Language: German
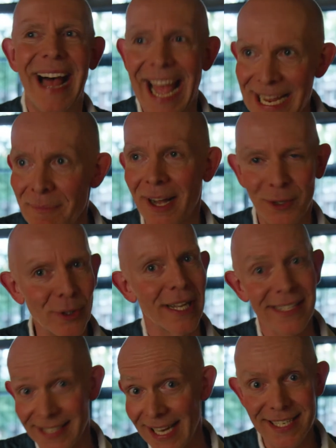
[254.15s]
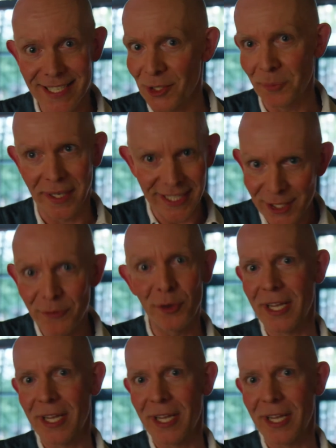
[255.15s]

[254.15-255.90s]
Heimat. Und ganz ehrlich, das kommt richtig von